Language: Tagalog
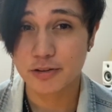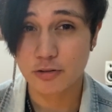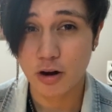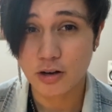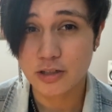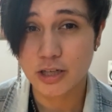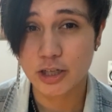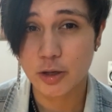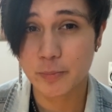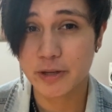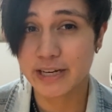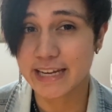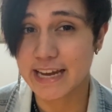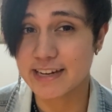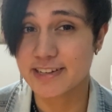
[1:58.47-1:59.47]
strong na ang
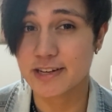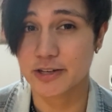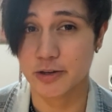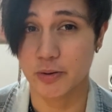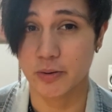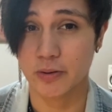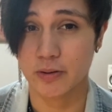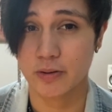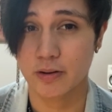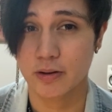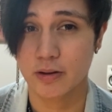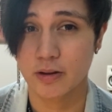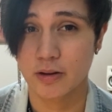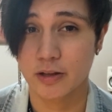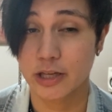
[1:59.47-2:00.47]
communication nyo,
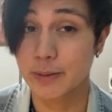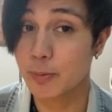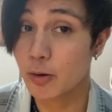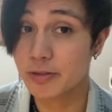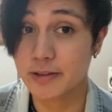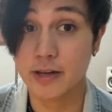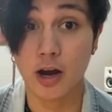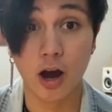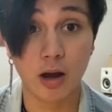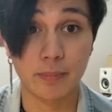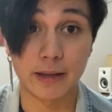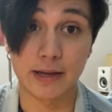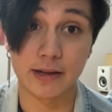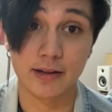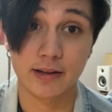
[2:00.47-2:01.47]
you both need a
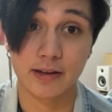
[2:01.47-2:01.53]
hobby.